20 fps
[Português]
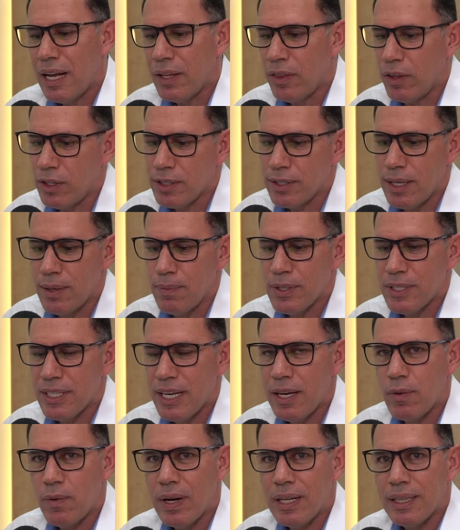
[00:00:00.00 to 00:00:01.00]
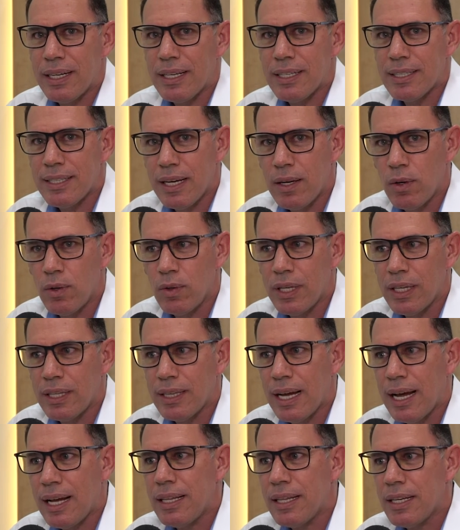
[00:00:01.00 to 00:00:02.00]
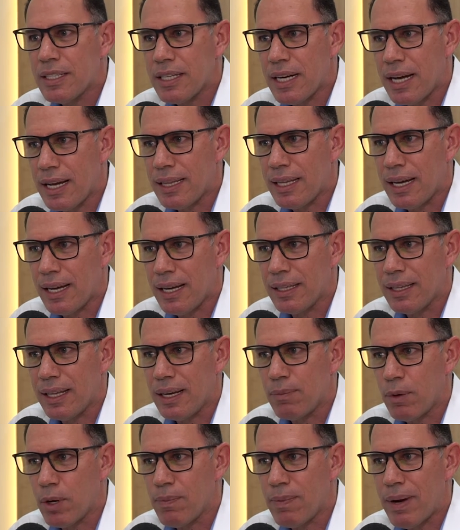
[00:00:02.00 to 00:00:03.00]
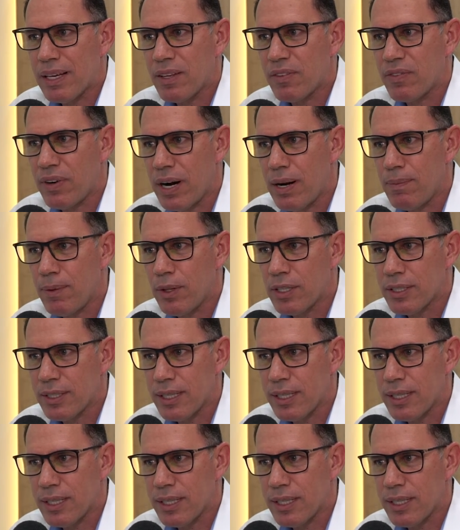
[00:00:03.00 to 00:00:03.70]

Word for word: Nós estamos aí com a terceira unidade já da, da Morbach Pharma, nós